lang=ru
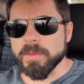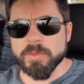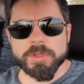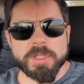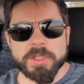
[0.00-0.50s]

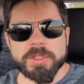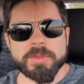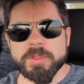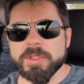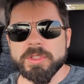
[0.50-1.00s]
нужно
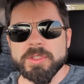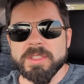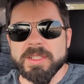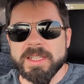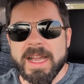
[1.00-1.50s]

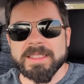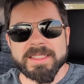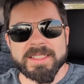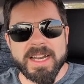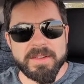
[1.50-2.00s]

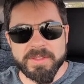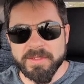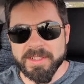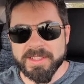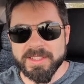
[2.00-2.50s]
как-то сравнивать